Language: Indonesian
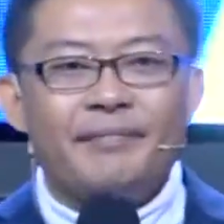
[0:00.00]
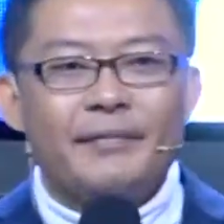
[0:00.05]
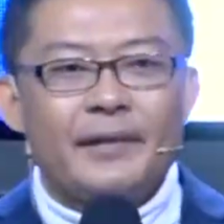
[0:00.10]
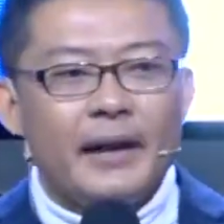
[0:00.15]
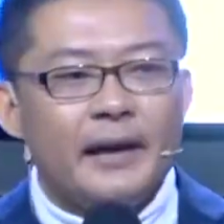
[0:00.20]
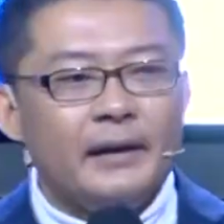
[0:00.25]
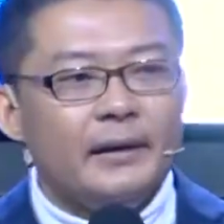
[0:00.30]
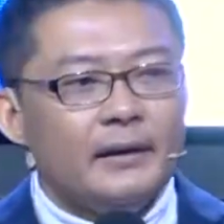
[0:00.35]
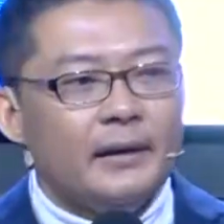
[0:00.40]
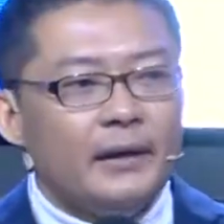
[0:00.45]

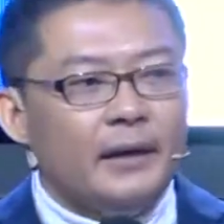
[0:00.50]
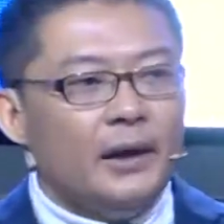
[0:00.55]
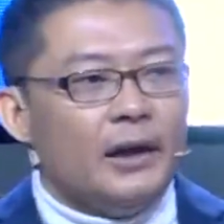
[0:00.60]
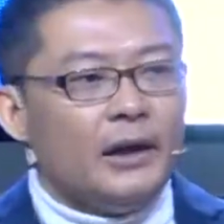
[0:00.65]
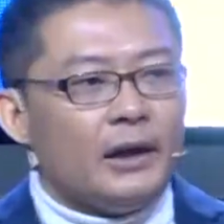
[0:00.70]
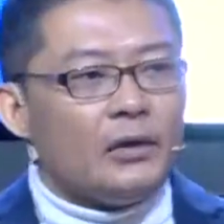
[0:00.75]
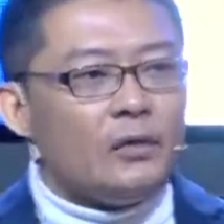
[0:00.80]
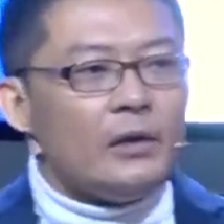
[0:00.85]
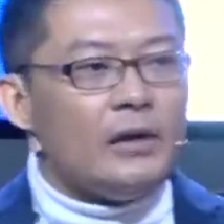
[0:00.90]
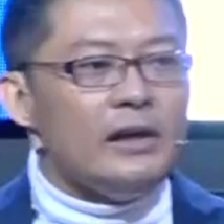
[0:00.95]
Ya.
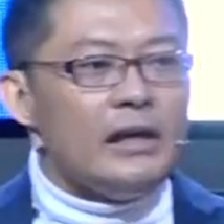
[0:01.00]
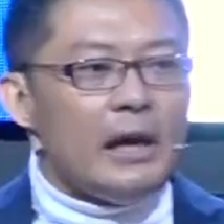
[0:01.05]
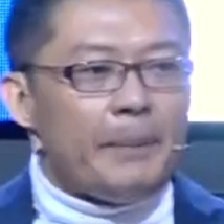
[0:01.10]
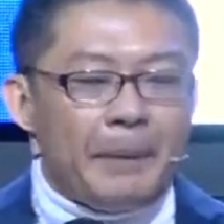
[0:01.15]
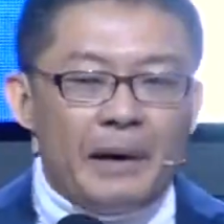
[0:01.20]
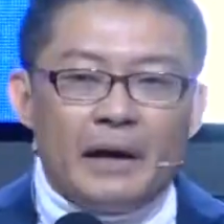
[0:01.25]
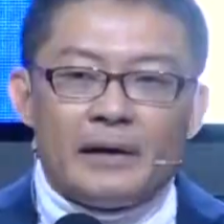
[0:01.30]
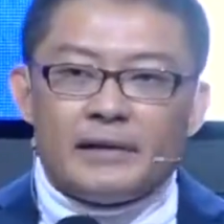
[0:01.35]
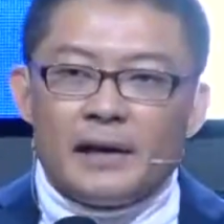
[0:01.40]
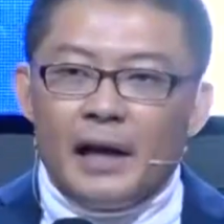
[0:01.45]
Tuhan tidak
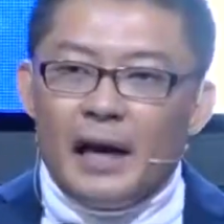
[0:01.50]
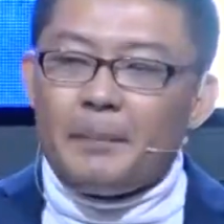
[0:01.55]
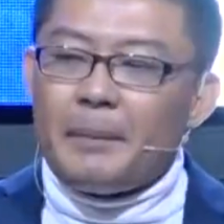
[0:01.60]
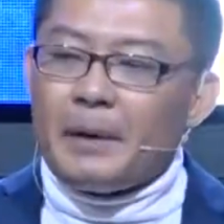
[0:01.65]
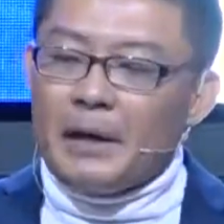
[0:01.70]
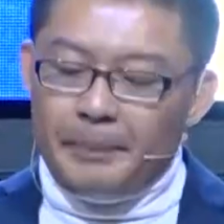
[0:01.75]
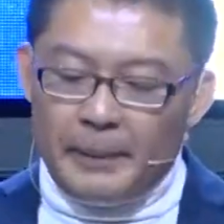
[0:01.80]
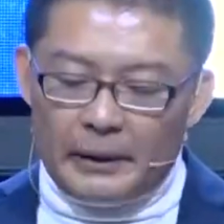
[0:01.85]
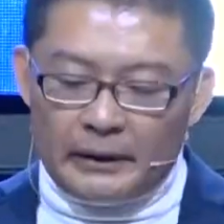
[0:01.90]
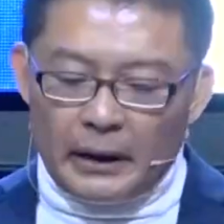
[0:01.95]
pernah salah
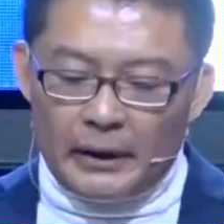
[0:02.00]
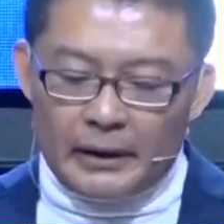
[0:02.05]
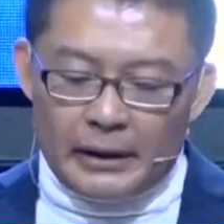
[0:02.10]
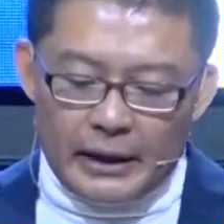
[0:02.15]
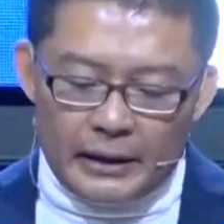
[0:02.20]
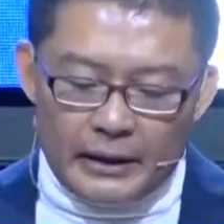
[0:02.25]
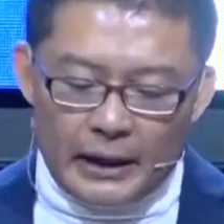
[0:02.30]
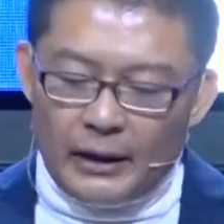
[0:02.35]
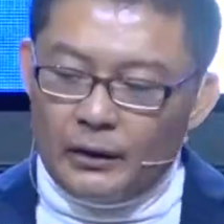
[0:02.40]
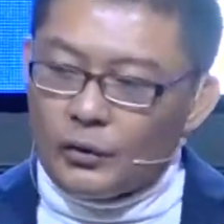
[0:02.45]
menempatkan
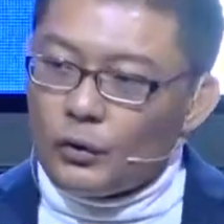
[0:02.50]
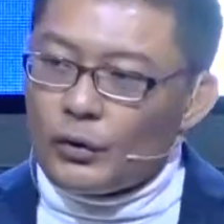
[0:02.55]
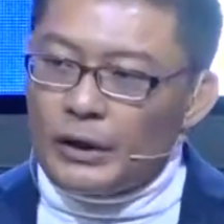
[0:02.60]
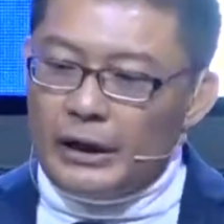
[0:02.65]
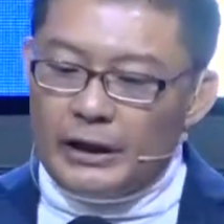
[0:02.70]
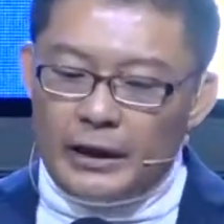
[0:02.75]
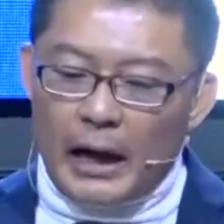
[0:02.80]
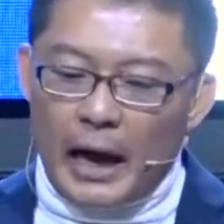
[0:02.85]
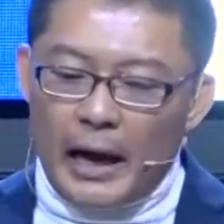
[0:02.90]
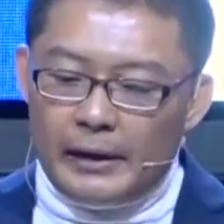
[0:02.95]
kita untuk
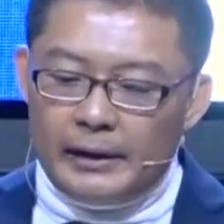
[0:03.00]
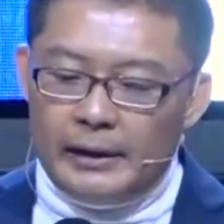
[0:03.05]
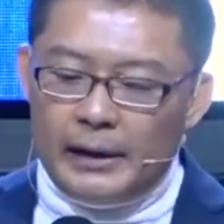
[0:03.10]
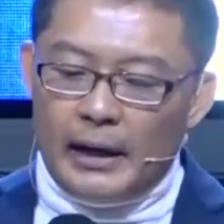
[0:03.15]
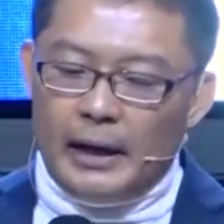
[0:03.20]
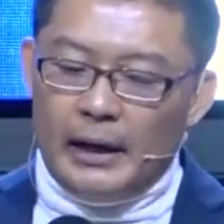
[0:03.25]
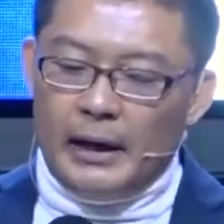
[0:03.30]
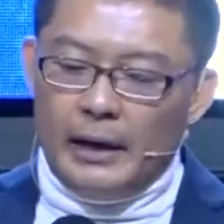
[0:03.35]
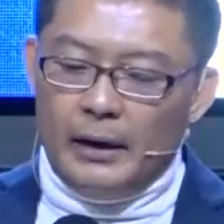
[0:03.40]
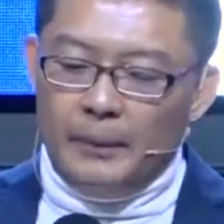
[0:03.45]
kita
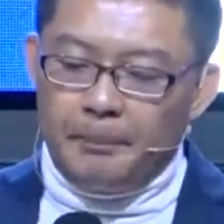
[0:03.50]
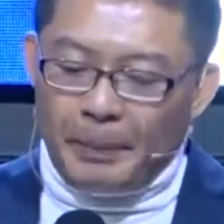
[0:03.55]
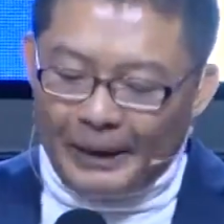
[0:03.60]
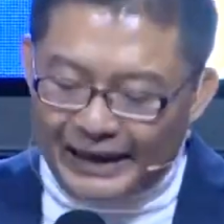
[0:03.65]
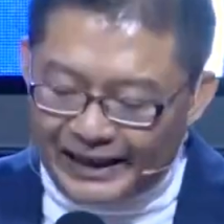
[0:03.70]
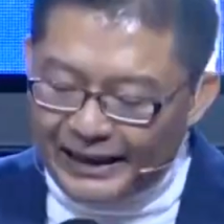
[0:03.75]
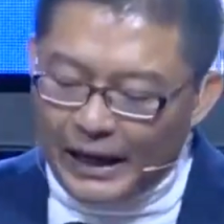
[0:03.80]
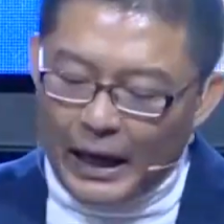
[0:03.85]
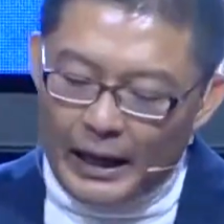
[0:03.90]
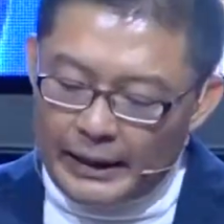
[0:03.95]
ada
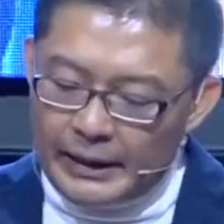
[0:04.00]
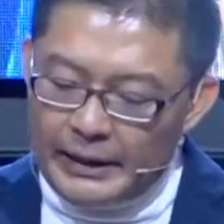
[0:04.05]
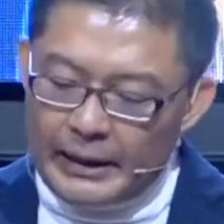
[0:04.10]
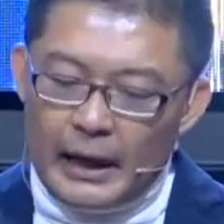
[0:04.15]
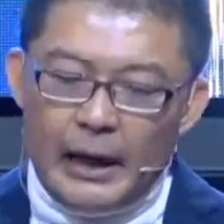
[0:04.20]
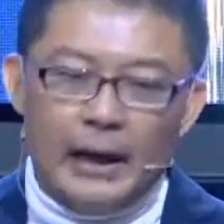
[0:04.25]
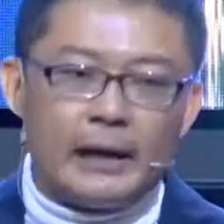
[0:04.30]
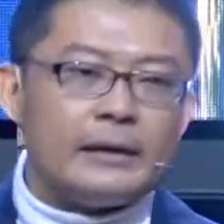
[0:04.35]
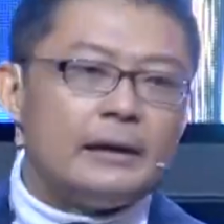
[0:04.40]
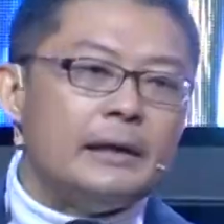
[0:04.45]

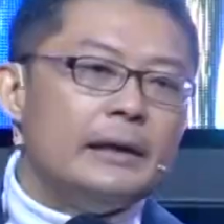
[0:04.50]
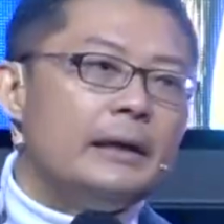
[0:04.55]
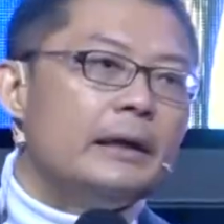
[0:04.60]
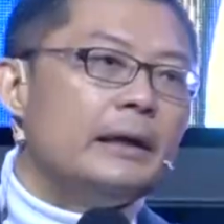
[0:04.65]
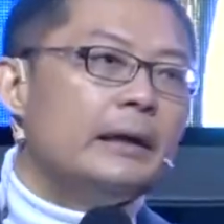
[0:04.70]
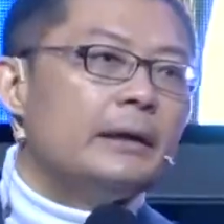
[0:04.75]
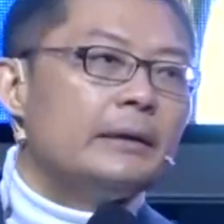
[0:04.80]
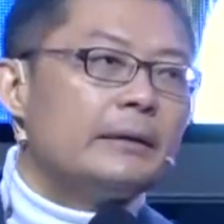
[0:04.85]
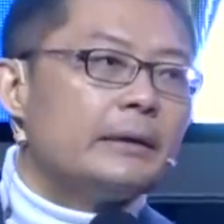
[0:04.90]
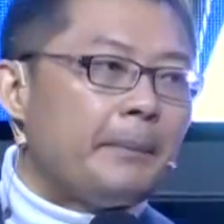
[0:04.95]
berkarya di
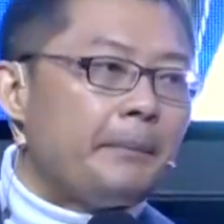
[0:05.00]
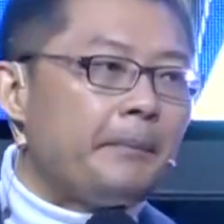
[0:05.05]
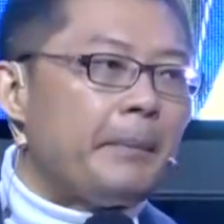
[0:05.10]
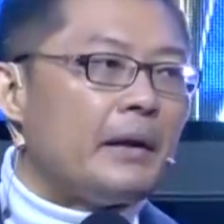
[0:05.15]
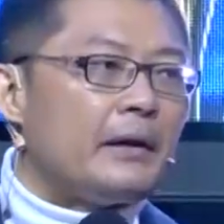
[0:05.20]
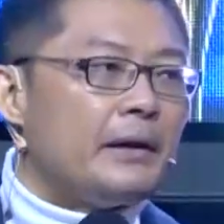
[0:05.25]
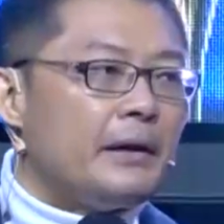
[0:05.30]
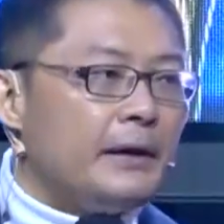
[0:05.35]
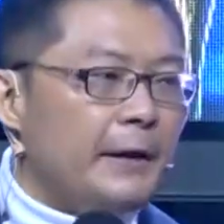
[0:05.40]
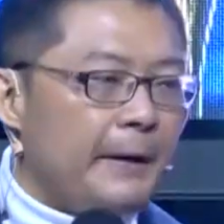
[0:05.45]

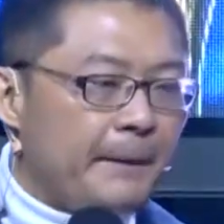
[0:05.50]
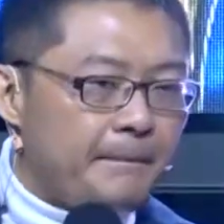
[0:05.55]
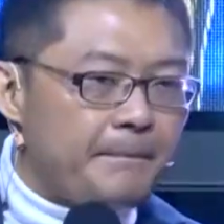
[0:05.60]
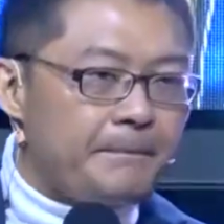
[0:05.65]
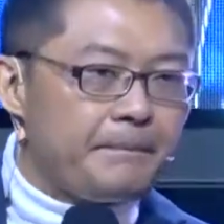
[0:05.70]
tempat ini.